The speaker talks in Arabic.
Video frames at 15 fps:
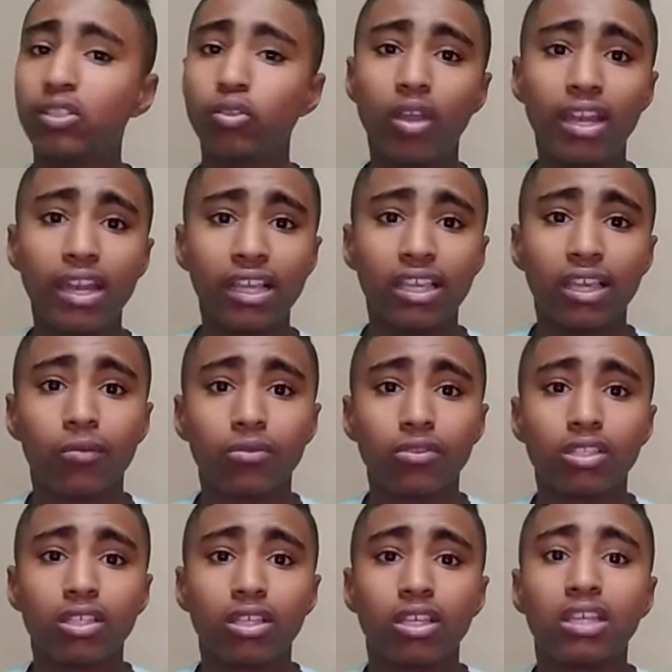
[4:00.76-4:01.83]
اقول لك
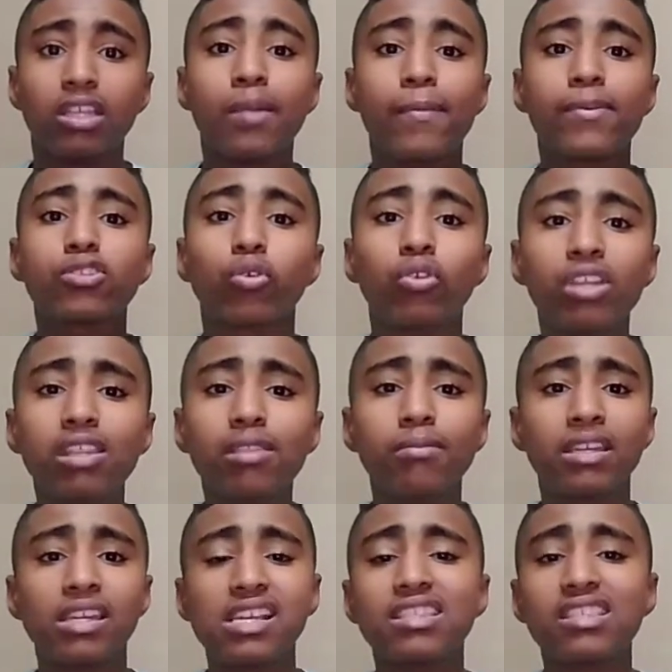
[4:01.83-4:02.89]
ان المسؤولين
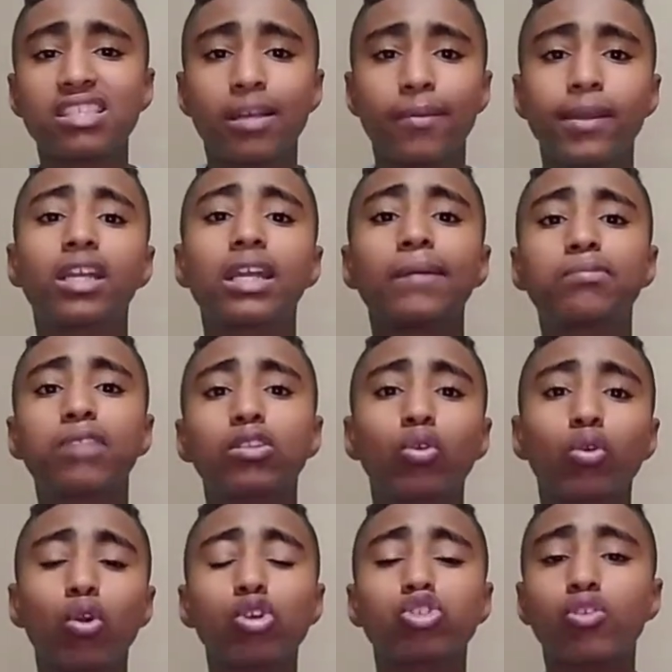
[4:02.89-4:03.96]
من نادي الزمالك ابتدوا
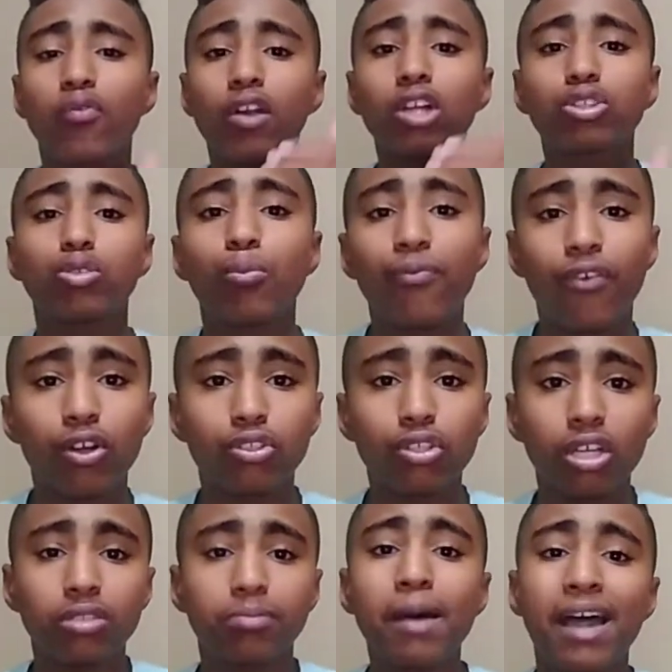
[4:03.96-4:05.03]
يخشوا في خط
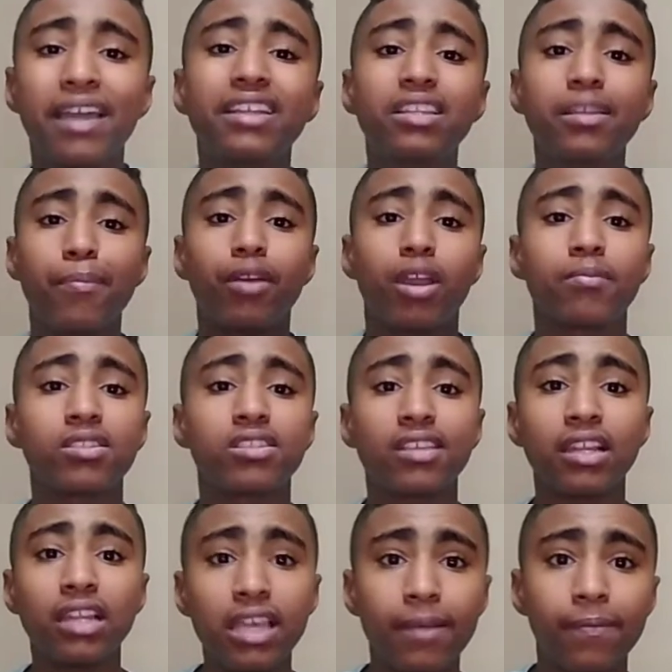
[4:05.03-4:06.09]
مفاوضات مع نادي بيراميدز
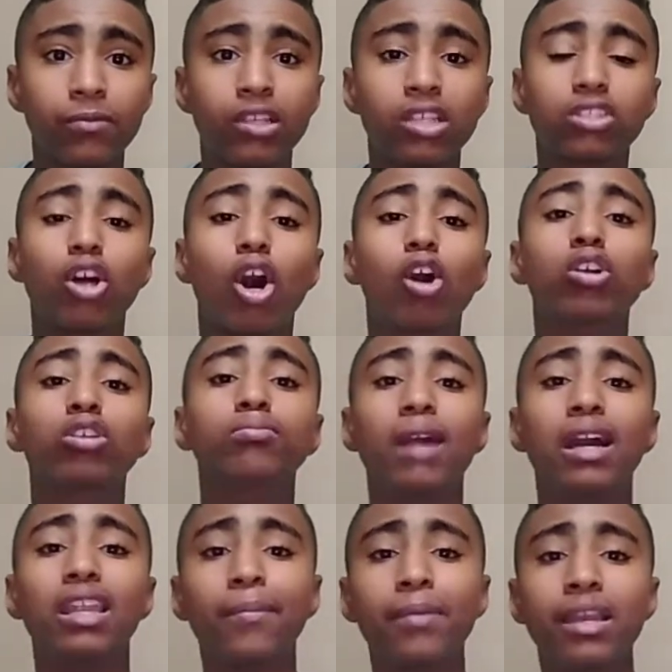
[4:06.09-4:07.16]
ليه للتعاقد
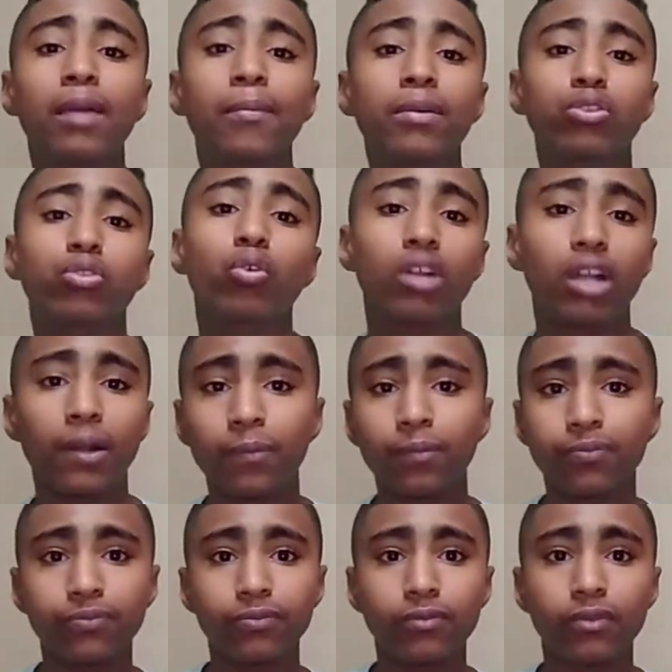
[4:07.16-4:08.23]
مع نبيل عماد دونجا
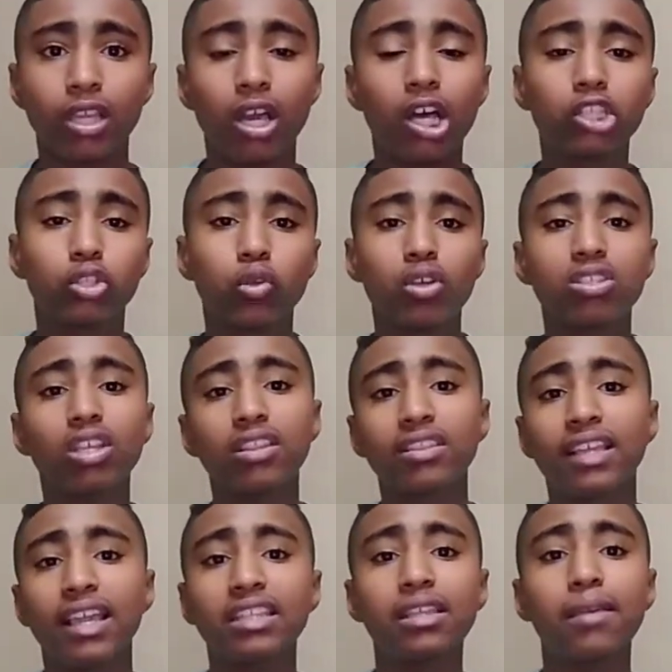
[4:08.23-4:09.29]
خط وسط
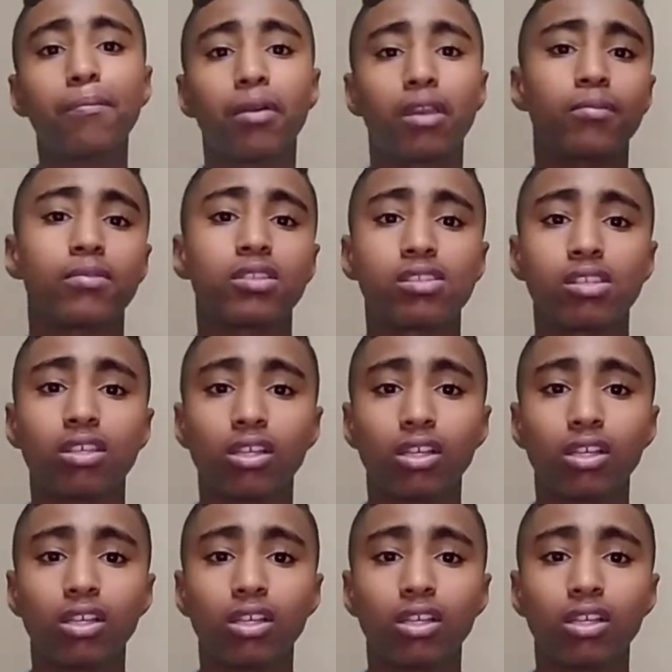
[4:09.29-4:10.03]
نادي بيراميدز